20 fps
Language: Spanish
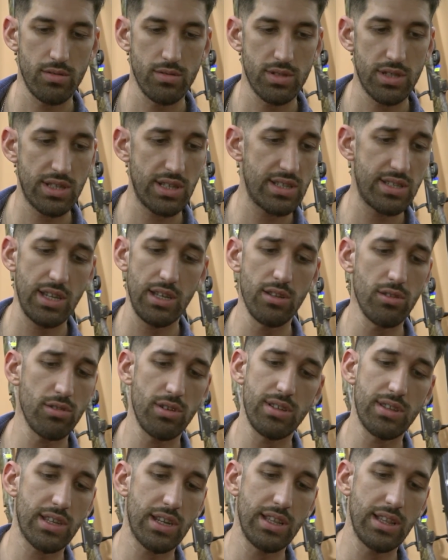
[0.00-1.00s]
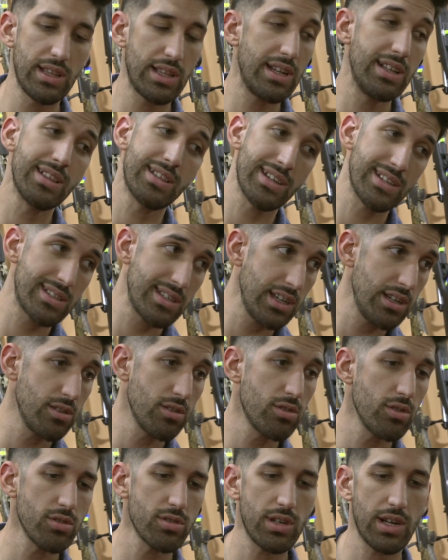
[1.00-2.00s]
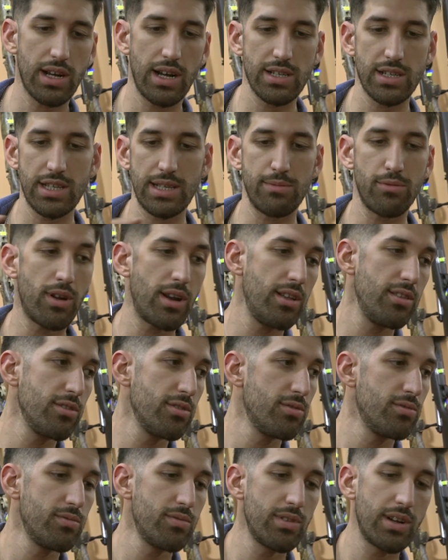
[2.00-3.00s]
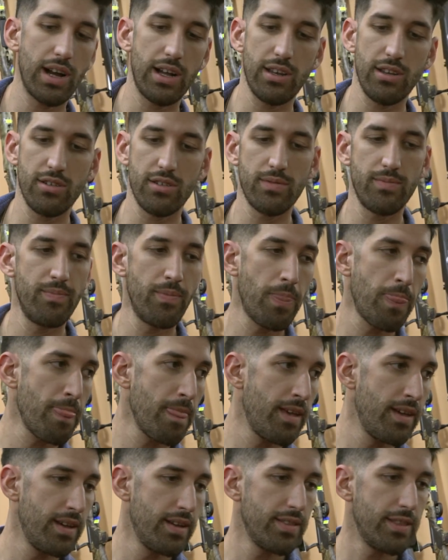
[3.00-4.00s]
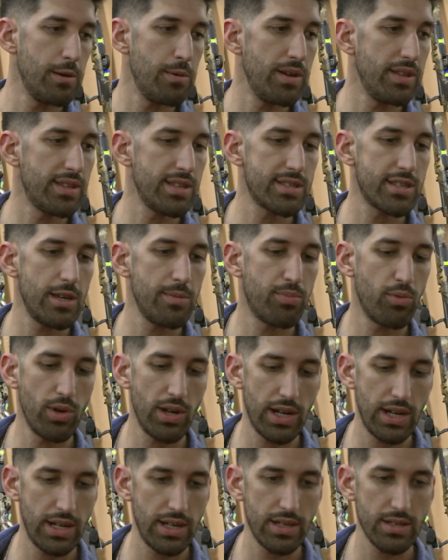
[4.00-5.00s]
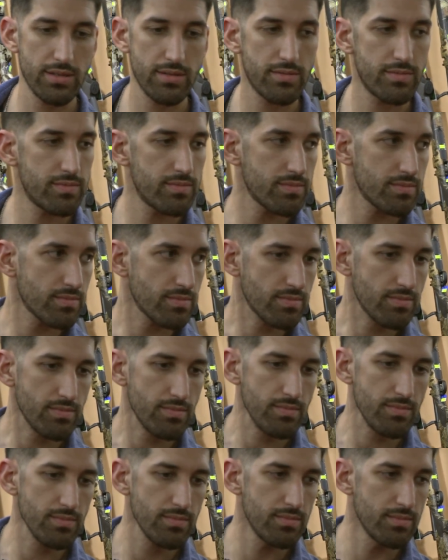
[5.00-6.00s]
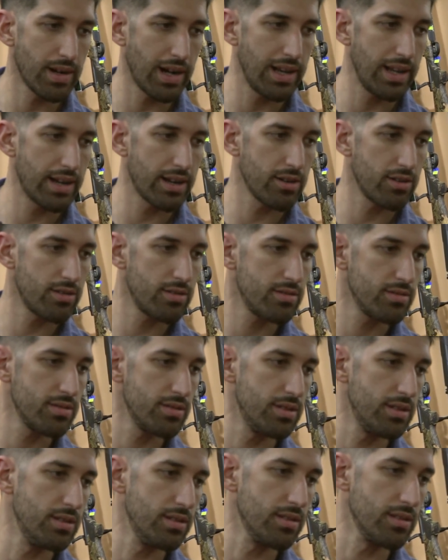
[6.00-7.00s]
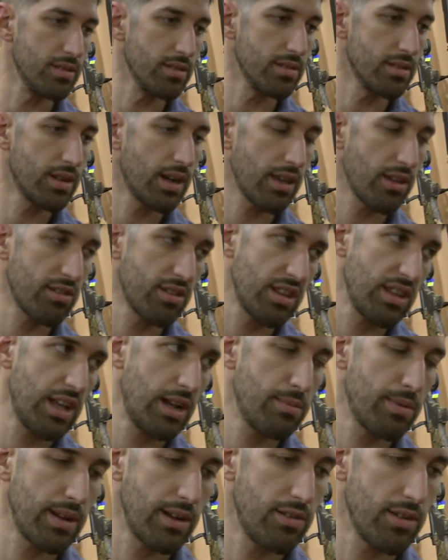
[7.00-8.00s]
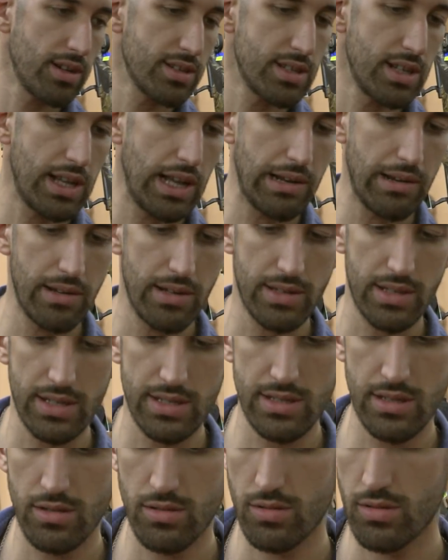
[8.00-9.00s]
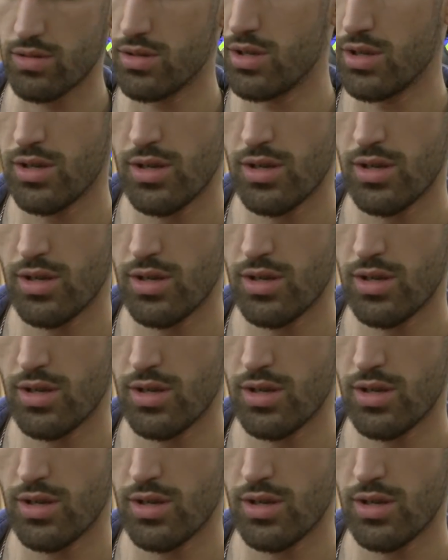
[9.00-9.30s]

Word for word: 700 en, en 300, acá ya estamos hablando de un cañón de 26 pulgadas, más largo, el cañón ideal para lo que es el calibre 300.